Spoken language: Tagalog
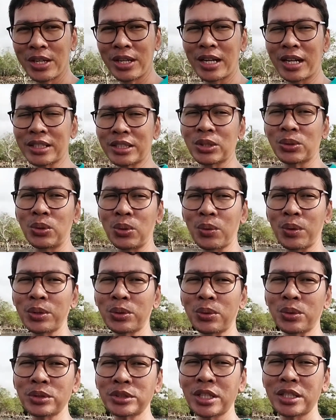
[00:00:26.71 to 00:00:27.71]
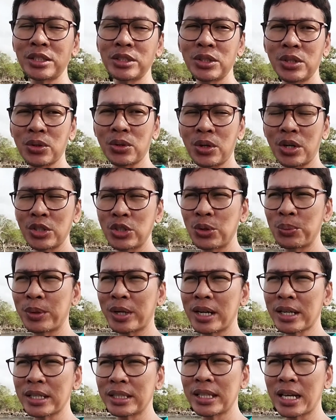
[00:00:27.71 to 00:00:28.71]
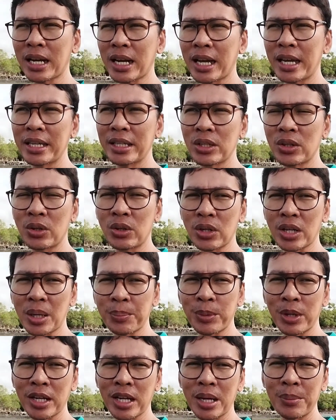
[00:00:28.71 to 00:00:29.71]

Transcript: at ikukwento ko sa inyo kung ano yung mga kinakain ko kapag